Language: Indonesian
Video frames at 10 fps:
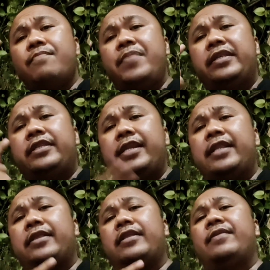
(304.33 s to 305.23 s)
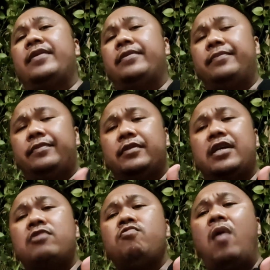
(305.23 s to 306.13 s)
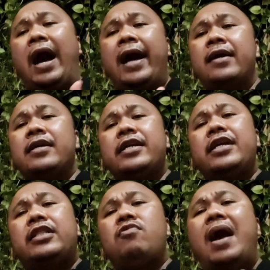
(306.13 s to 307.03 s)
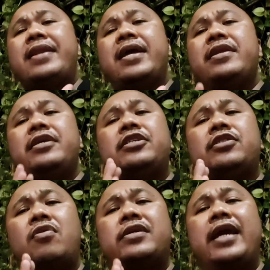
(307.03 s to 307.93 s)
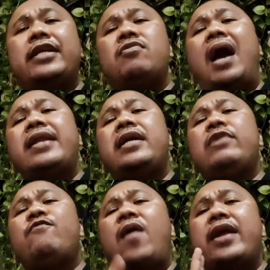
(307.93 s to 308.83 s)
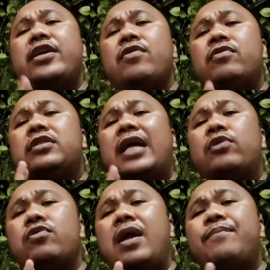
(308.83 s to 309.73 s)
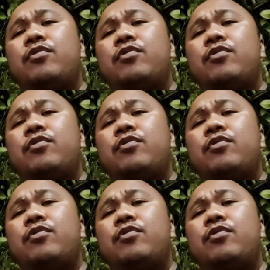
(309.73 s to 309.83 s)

Beat Street, teman-teman. Kedua, itu ada di stoknya itu ada di Vario 160.